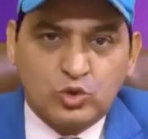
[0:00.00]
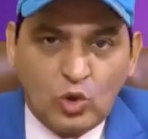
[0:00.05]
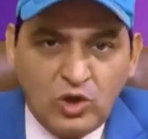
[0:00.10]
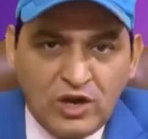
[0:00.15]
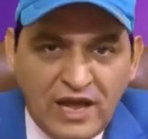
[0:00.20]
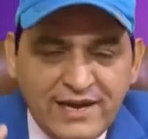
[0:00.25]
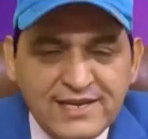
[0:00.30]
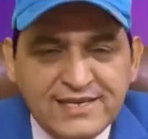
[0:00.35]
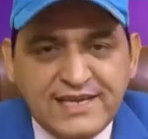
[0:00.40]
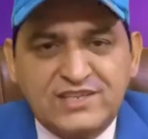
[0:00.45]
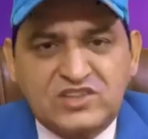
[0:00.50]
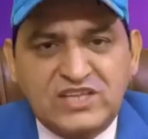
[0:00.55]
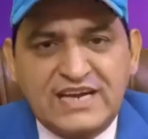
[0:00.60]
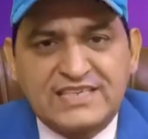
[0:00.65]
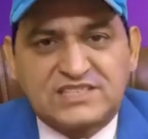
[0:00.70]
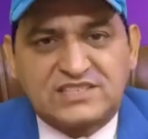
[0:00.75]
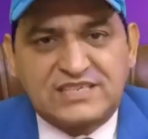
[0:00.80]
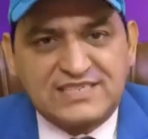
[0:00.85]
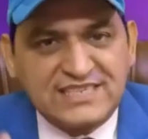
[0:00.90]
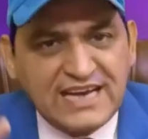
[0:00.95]
दुल्हन की
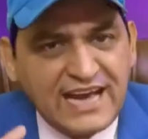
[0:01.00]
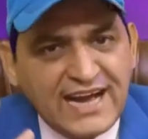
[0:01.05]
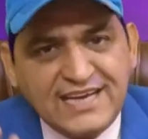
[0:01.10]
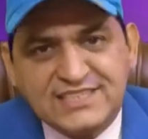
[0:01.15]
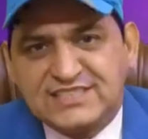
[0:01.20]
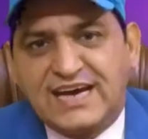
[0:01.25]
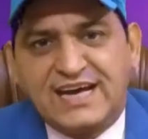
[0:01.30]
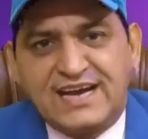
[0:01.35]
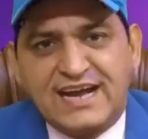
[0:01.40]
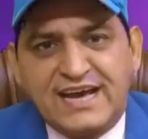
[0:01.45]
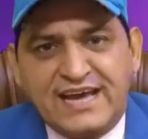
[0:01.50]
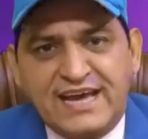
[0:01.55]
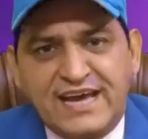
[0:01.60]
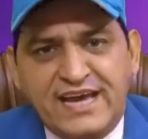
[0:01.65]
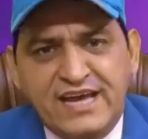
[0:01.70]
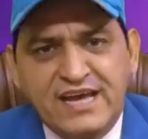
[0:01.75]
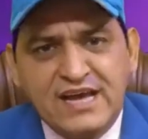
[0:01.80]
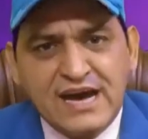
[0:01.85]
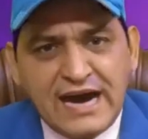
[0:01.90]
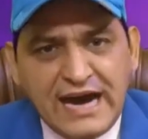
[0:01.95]
तरह सजाया जा रहा
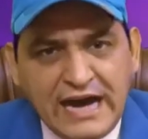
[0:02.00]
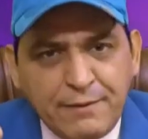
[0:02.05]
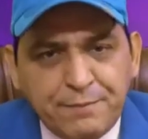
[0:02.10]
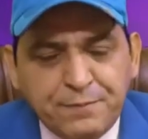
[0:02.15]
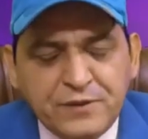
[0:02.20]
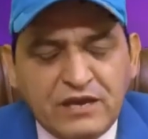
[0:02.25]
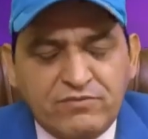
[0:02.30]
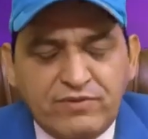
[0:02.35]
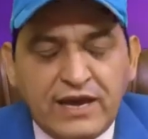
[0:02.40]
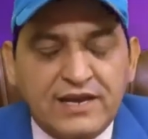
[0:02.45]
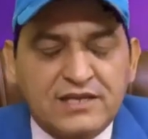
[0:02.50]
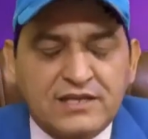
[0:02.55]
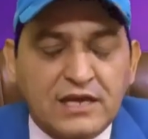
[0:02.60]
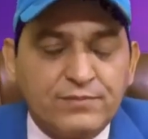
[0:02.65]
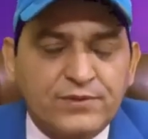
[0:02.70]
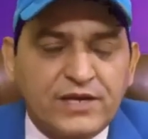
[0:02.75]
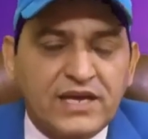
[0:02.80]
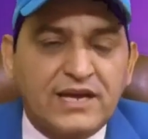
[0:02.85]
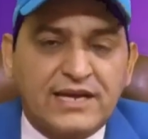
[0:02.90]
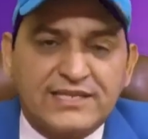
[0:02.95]
है आपके
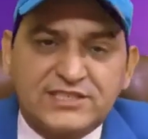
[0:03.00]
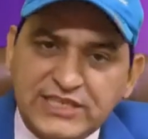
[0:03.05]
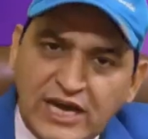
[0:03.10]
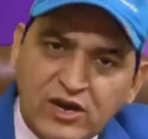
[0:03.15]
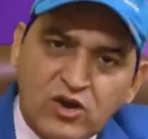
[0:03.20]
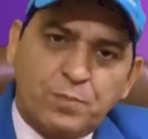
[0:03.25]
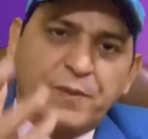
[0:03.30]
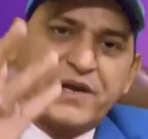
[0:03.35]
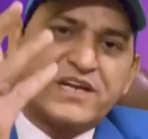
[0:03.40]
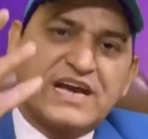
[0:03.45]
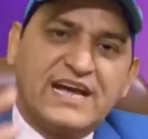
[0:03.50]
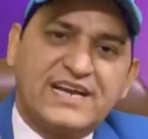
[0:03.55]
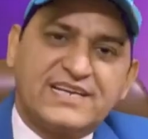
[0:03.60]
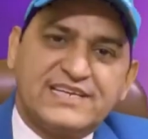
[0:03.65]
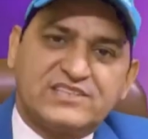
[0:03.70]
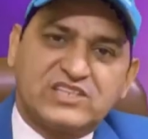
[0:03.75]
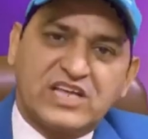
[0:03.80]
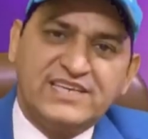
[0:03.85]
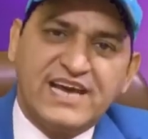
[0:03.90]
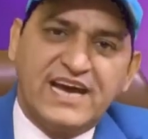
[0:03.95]
वेलकम की हजारों प्रकार
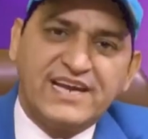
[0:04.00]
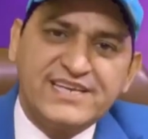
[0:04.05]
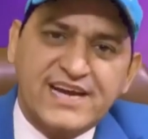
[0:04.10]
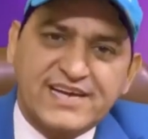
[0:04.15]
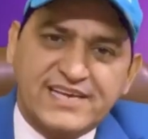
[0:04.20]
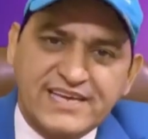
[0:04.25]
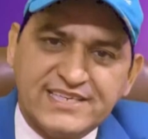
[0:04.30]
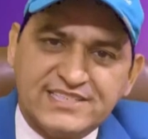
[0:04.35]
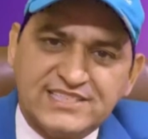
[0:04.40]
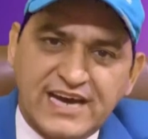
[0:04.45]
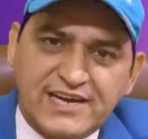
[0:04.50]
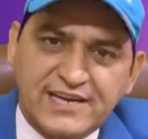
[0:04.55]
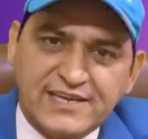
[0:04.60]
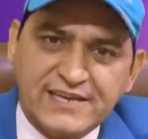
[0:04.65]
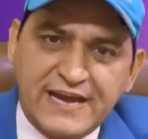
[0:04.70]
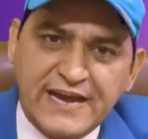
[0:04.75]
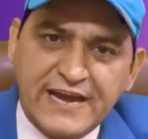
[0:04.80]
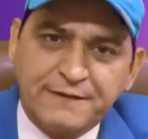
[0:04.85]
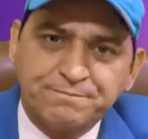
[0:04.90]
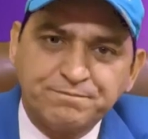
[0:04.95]
की तैयारियां की जा
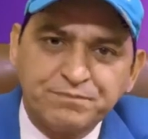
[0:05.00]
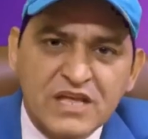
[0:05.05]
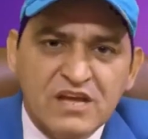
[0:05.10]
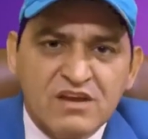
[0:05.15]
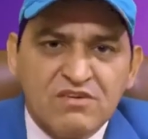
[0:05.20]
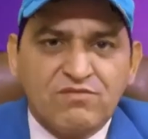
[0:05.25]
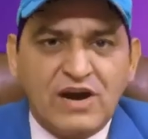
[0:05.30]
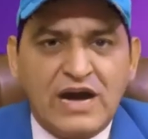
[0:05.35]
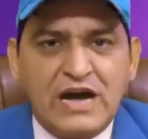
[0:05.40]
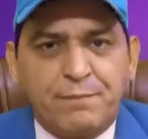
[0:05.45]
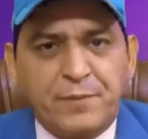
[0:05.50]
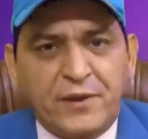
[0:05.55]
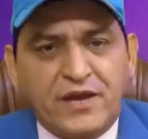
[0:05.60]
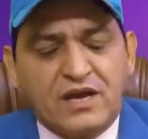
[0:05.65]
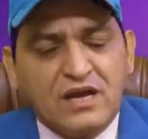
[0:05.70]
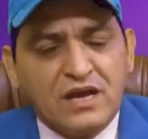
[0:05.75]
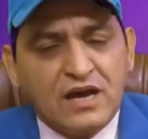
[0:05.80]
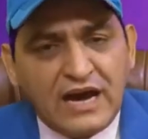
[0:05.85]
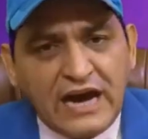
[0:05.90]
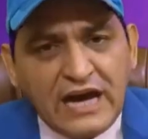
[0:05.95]
रही है वहां पे
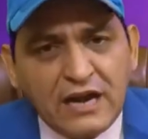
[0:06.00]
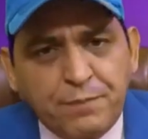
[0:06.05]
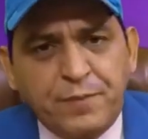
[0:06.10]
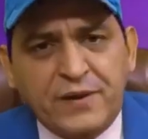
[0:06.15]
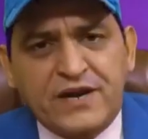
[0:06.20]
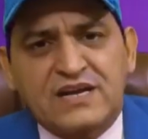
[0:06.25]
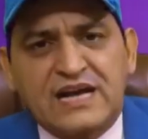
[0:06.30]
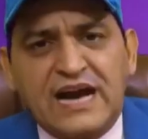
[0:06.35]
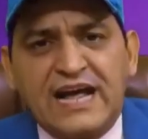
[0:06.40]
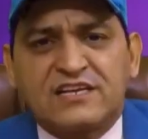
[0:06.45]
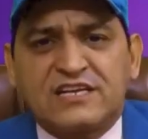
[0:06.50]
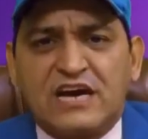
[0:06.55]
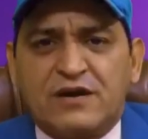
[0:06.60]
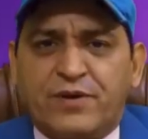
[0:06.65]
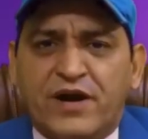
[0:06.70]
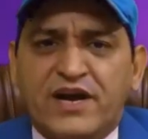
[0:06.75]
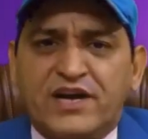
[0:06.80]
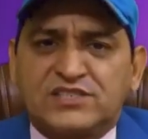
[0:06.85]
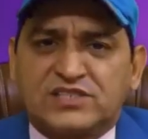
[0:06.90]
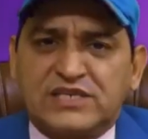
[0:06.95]
हर प्रकार का
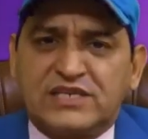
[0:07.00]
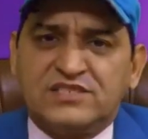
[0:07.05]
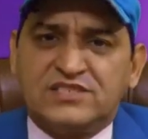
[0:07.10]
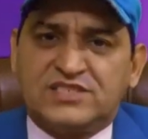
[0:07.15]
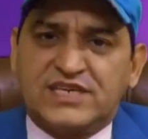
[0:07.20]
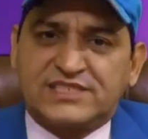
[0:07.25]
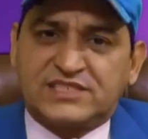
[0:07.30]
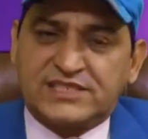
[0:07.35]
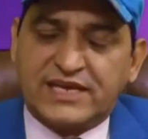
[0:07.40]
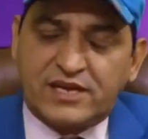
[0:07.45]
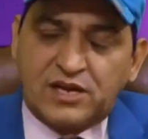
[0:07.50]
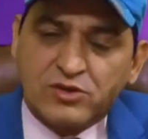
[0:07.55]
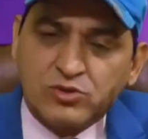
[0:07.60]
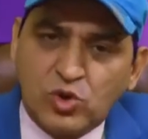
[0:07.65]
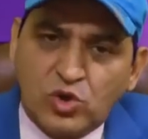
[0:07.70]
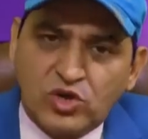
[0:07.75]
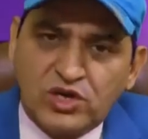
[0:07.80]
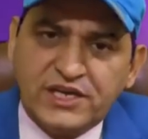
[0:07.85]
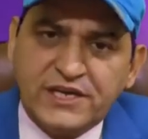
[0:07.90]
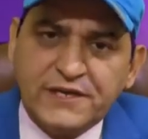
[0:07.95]
फंक्शन जैसे
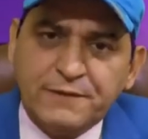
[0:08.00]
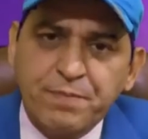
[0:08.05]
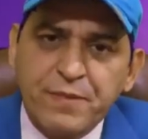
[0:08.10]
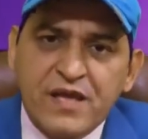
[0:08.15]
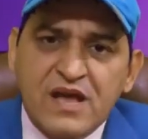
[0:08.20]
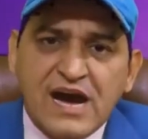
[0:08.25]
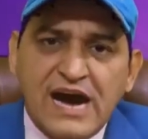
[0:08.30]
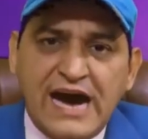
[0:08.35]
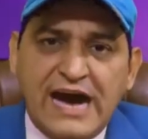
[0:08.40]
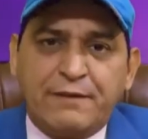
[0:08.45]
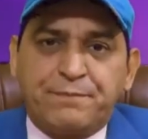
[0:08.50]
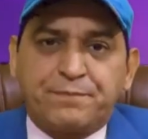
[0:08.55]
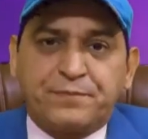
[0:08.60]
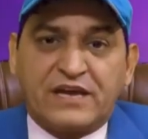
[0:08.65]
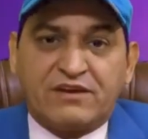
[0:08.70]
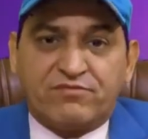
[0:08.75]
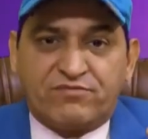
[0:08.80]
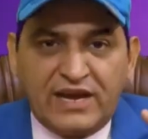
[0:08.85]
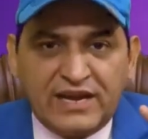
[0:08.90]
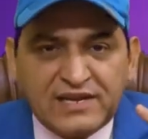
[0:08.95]
रंगोली
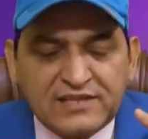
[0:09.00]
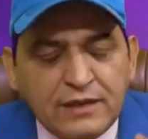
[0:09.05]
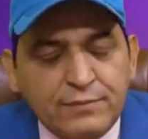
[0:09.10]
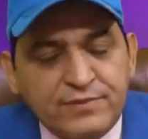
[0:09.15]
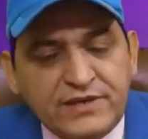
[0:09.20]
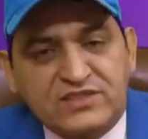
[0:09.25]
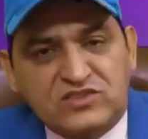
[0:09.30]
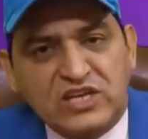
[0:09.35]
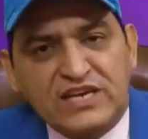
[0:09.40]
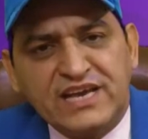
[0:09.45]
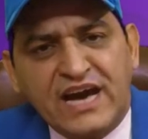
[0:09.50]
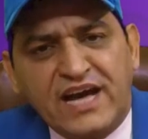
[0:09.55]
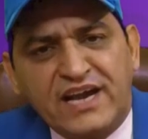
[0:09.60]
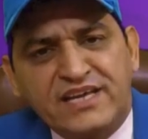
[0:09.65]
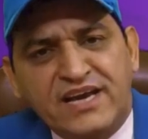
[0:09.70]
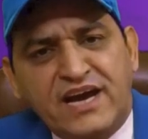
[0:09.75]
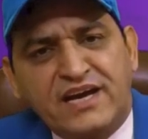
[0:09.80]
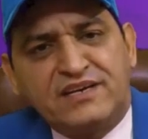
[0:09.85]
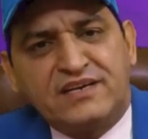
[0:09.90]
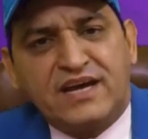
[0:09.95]
आपके वेलकम की
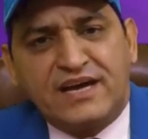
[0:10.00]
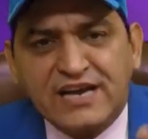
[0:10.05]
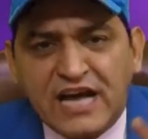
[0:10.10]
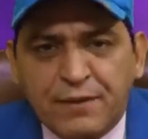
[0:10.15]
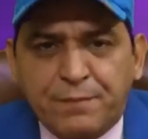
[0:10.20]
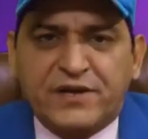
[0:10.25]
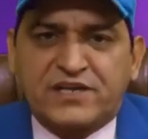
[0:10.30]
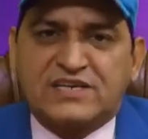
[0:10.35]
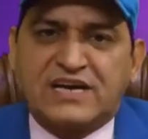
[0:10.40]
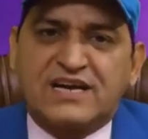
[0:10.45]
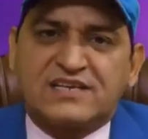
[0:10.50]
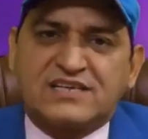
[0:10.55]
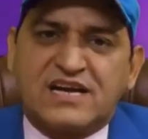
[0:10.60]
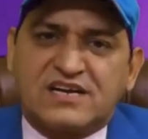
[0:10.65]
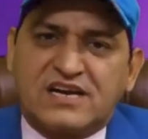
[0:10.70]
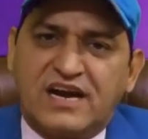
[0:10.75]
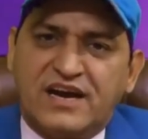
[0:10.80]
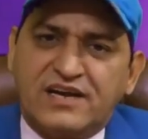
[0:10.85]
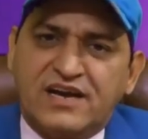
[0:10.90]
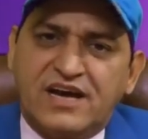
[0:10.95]
तैयारियां नाना प्रकार का
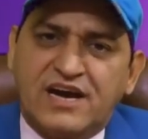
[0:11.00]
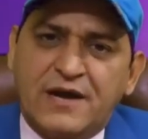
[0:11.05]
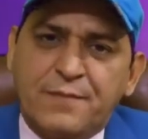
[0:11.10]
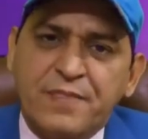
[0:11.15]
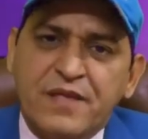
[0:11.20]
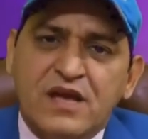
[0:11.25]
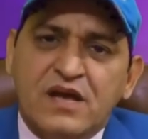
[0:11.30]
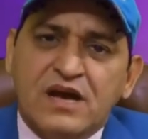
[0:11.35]
खाना